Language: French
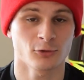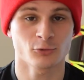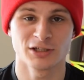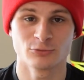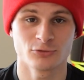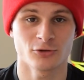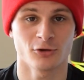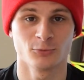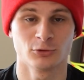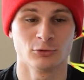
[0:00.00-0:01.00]
Quand on est tout seul en
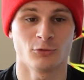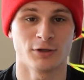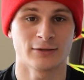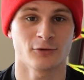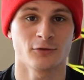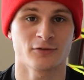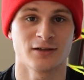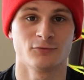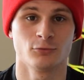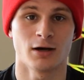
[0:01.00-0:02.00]
moto, on a tendance à
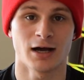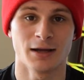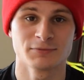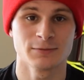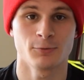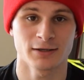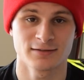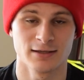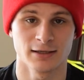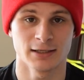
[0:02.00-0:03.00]
vouloir un petit peu
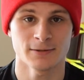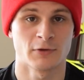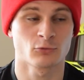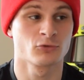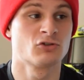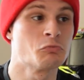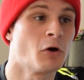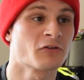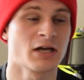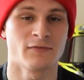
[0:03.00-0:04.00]
accélérer parce qu'on se dit, bon,
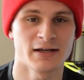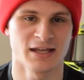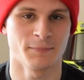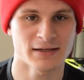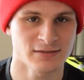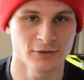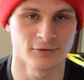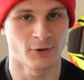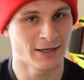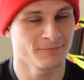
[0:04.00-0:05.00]
ça va, il y a personne.
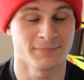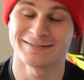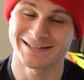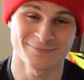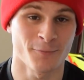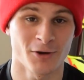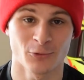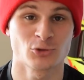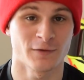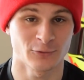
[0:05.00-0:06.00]
Ouais, mais c'est à ce moment-là où
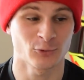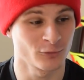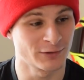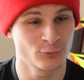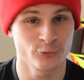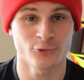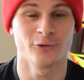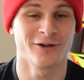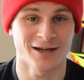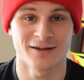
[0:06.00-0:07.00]
tu vas te retrouver tout seul
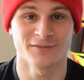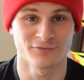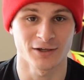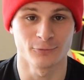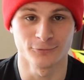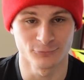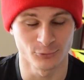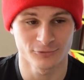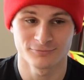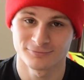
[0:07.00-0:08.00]
dans le ravin, frérot.
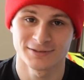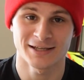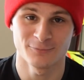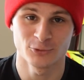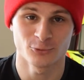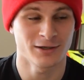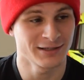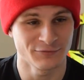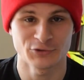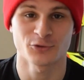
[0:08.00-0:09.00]
Donc, calme-toi et
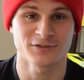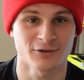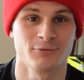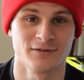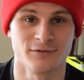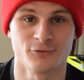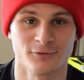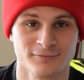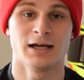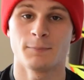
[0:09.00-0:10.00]
va sur circuit s'il faut.
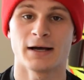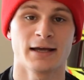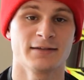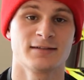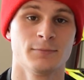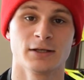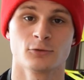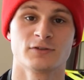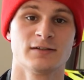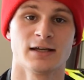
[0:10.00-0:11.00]
Là, pareil, c'est bien de
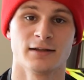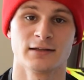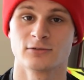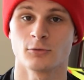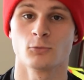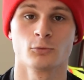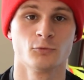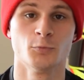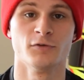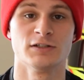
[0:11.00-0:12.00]
citer un exemple. Donc, vous
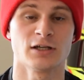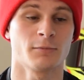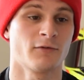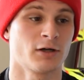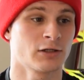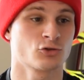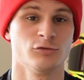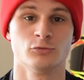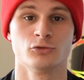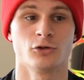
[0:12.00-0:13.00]
pouvez dire, ben voilà, je suis
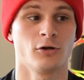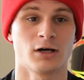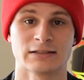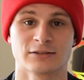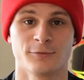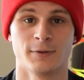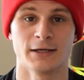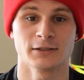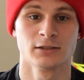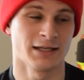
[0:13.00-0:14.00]
tout seul en race
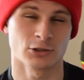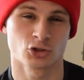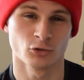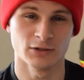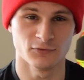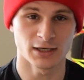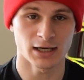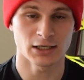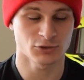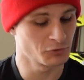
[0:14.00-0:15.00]
campagne. Il y a un joli
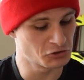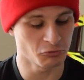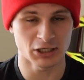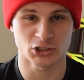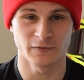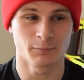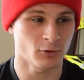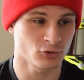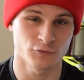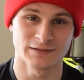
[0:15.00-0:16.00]
virage. Je me dis, ouais, je vais le
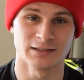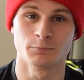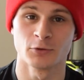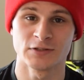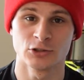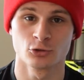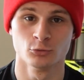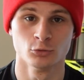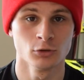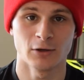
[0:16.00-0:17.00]
prendre. Je vais essayer de poser le
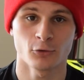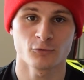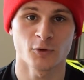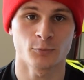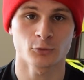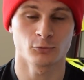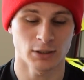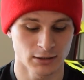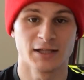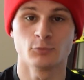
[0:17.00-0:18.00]
genou. Malheureusement pour
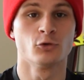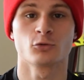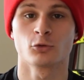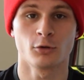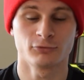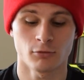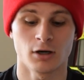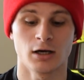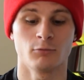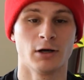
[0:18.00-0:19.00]
toi, tes pneus sont trop
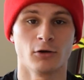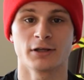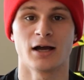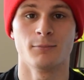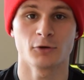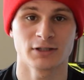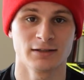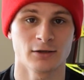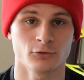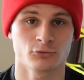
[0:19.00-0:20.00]
froids ou alors il y a un manque
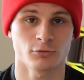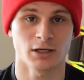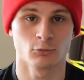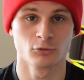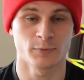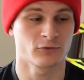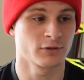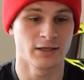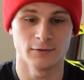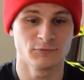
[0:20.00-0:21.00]
d'adhérence sur la route parce qu'il
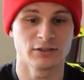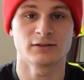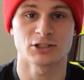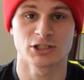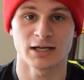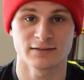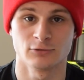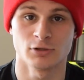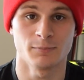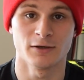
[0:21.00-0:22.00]
y a une petite tache grasse et
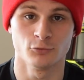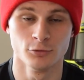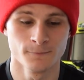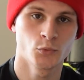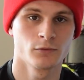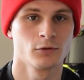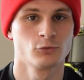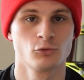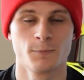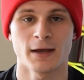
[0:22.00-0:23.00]
tu l'as pas vu.
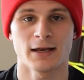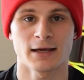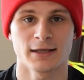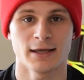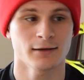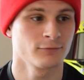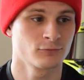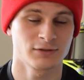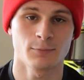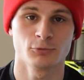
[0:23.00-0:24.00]
Tu perds l'arrière,
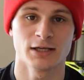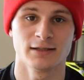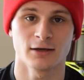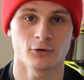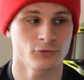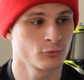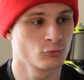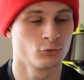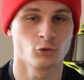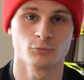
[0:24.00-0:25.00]
t'as plus d'adhérence,
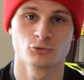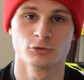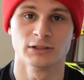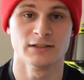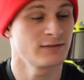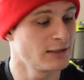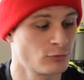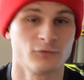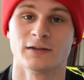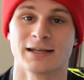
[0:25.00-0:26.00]
tu tombes, tu glisses et
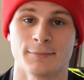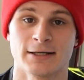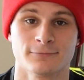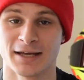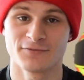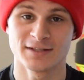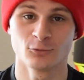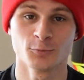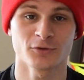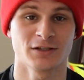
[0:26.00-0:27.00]
tu te fais très mal. Bref, c'est
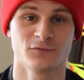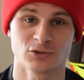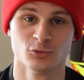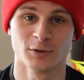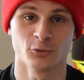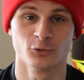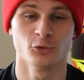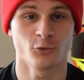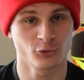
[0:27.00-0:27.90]
tout pour cette fiche numéro 2.